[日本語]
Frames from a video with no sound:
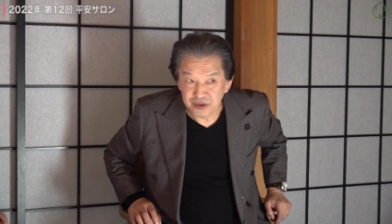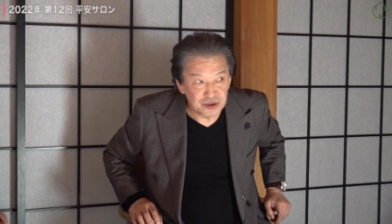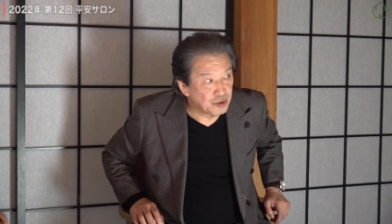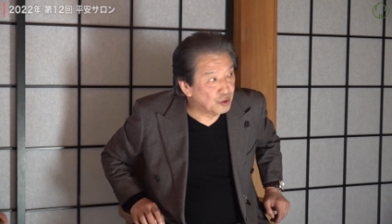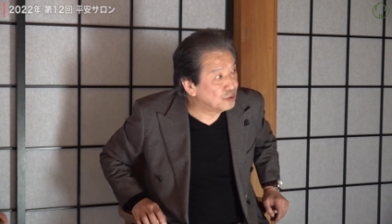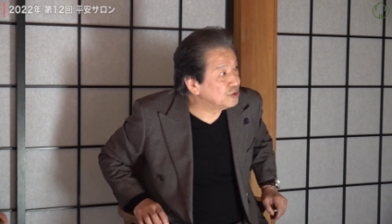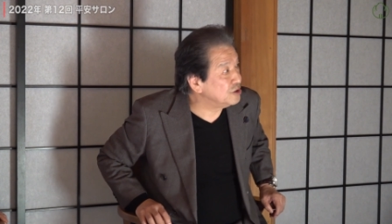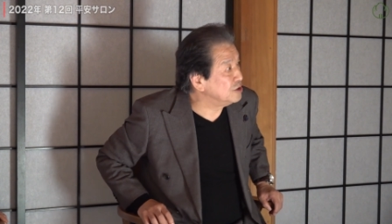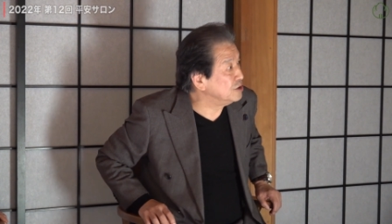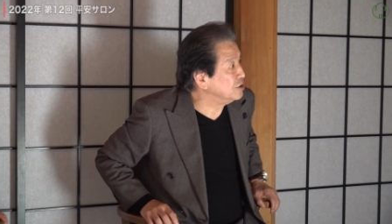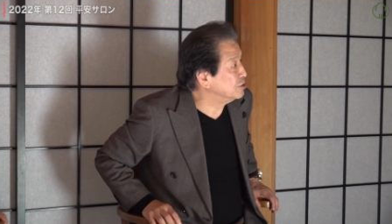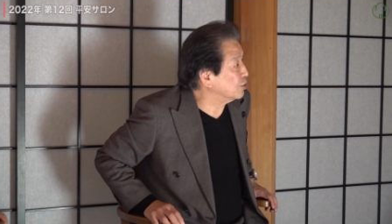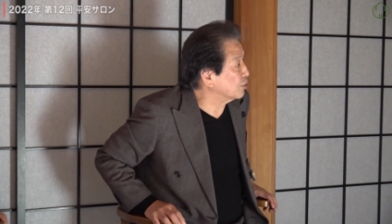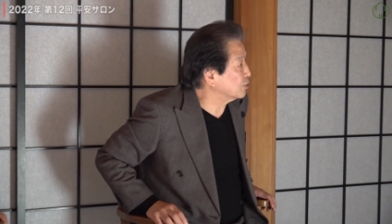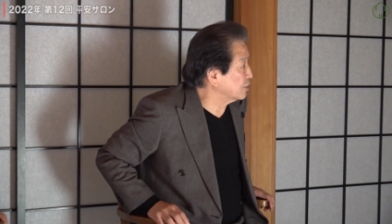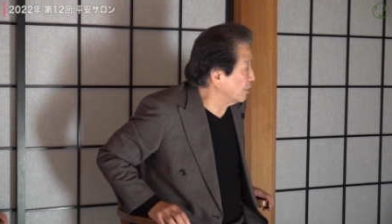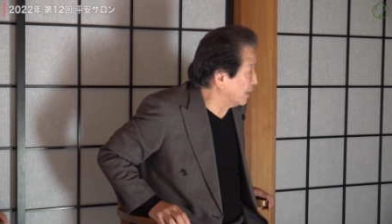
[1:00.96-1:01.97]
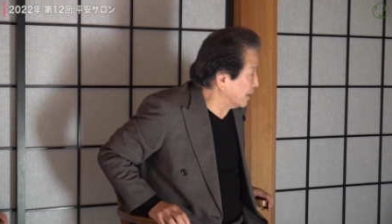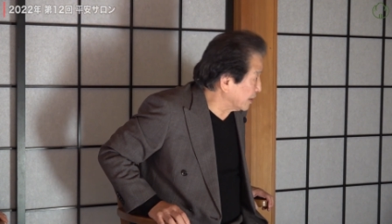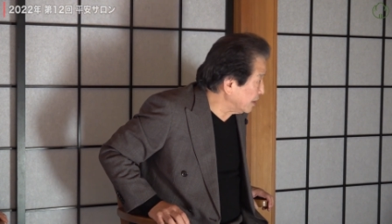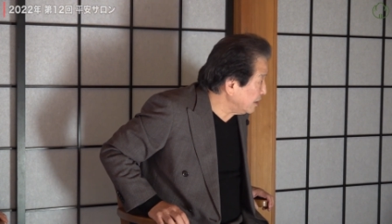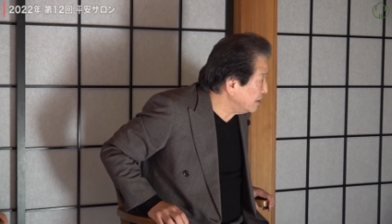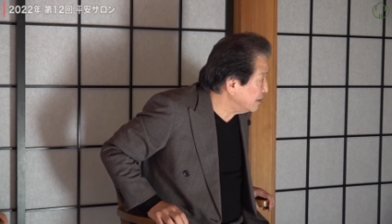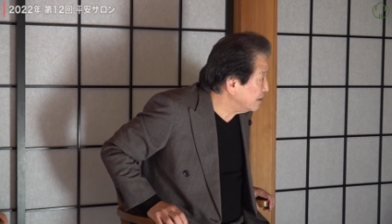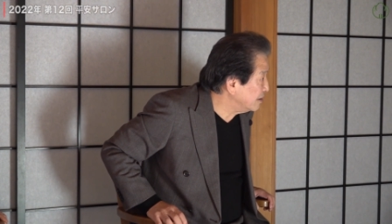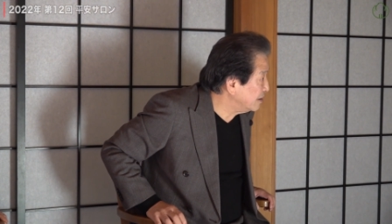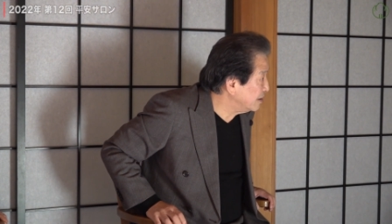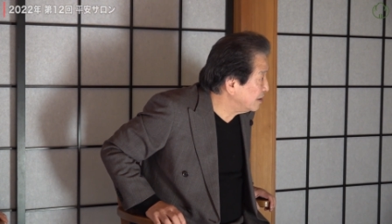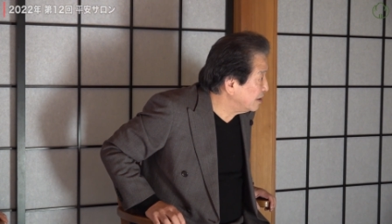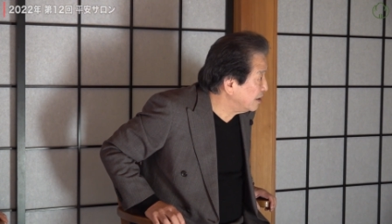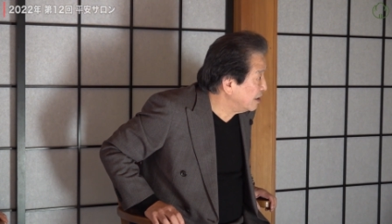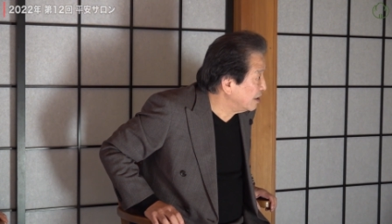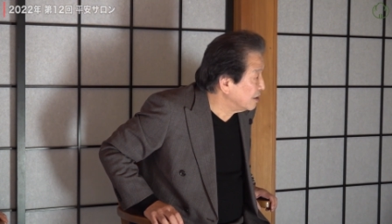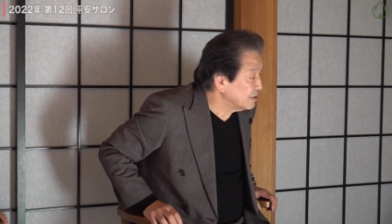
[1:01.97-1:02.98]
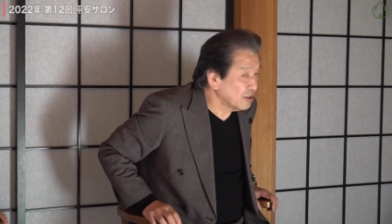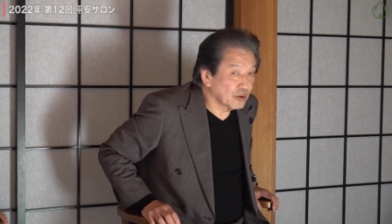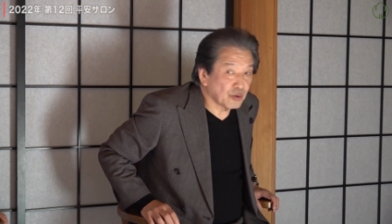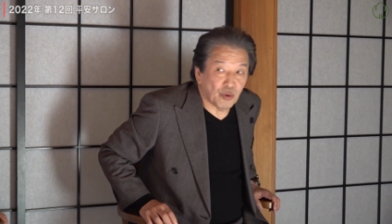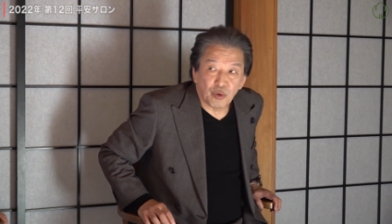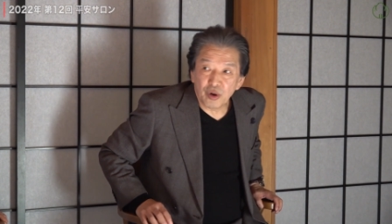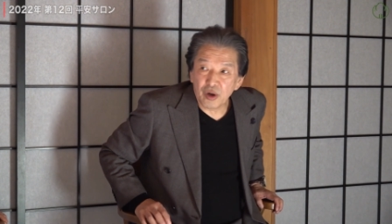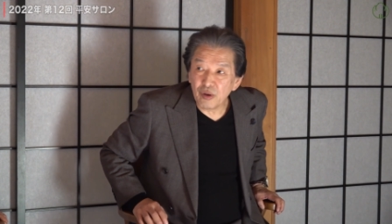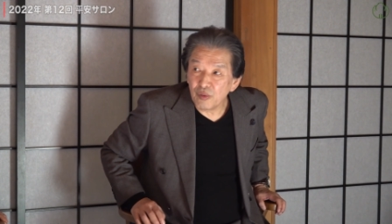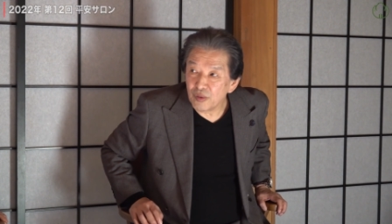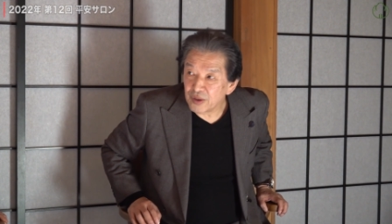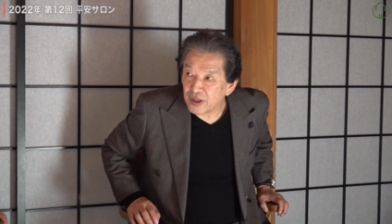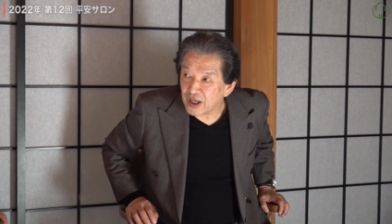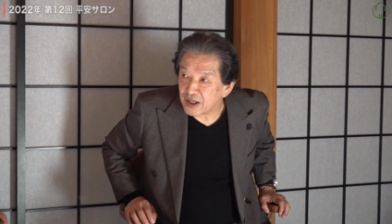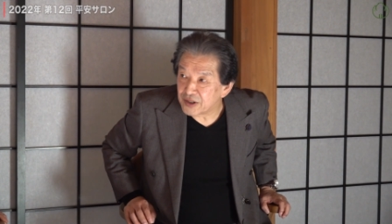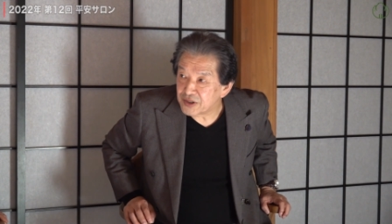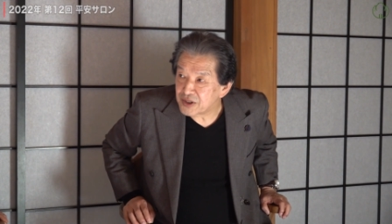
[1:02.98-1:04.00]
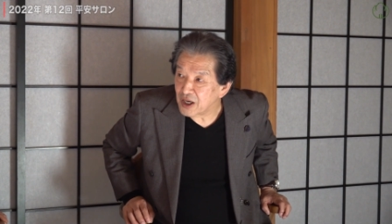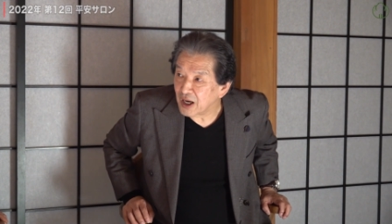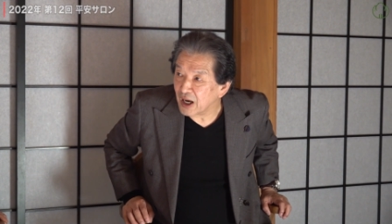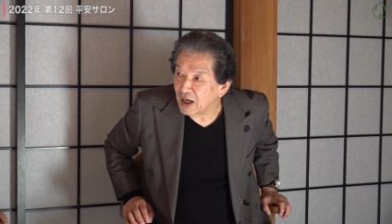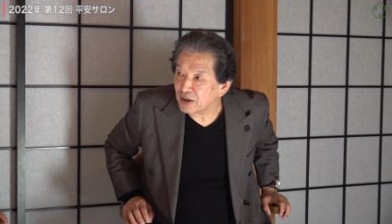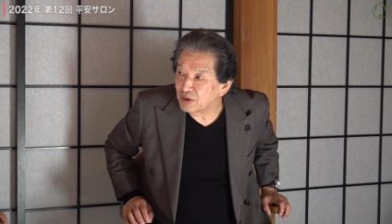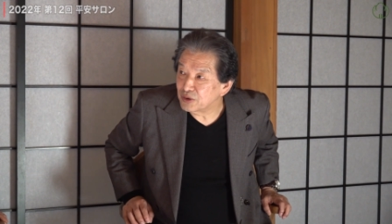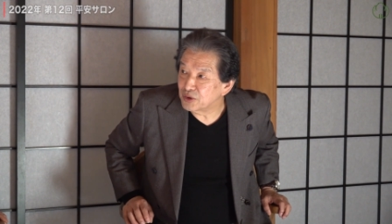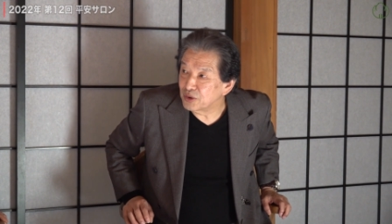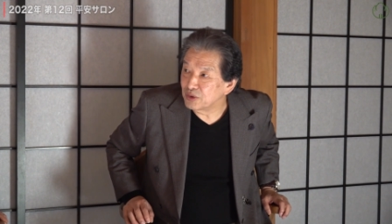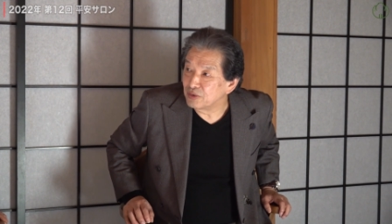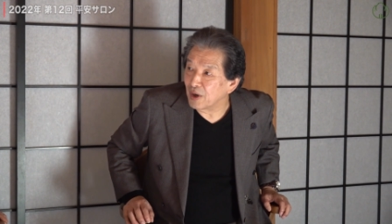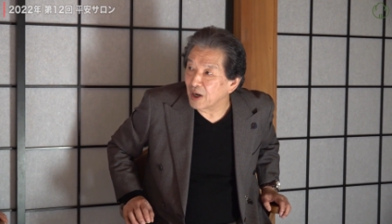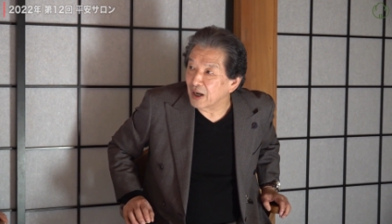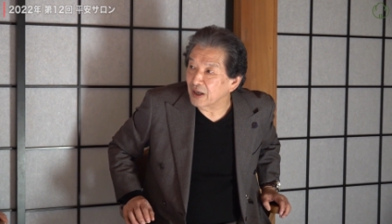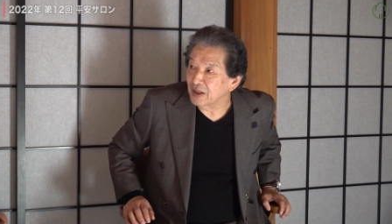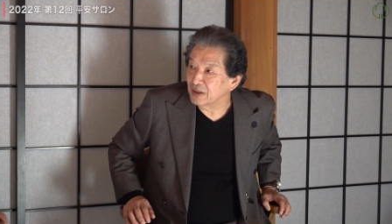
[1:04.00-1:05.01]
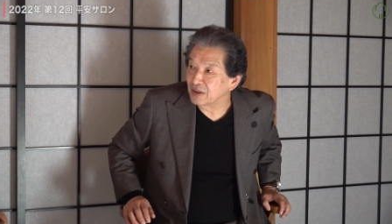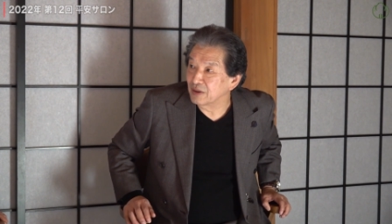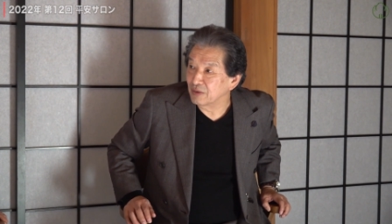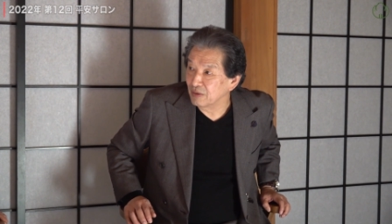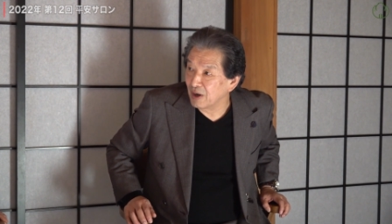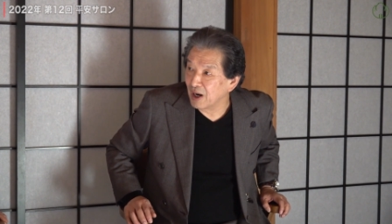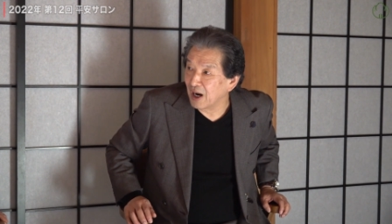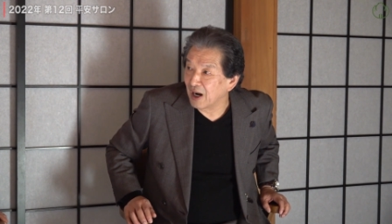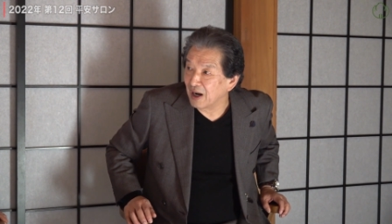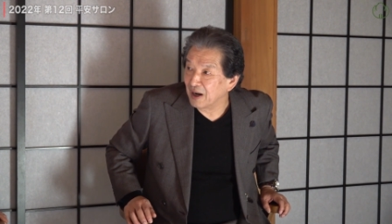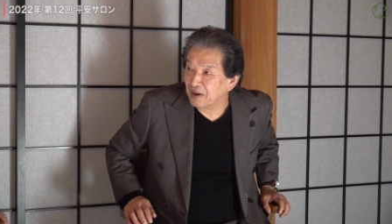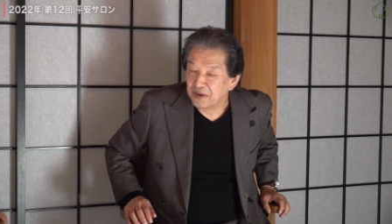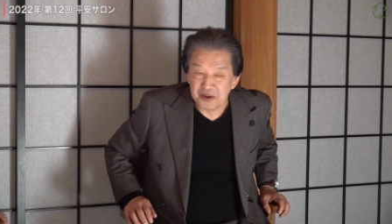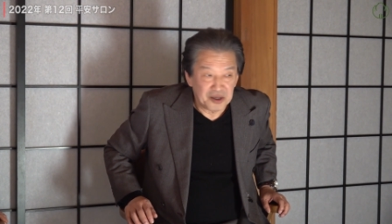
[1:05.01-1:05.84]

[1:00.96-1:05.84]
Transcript: 日本人にとってはね。でこれをね世界の人に分かるっていうのは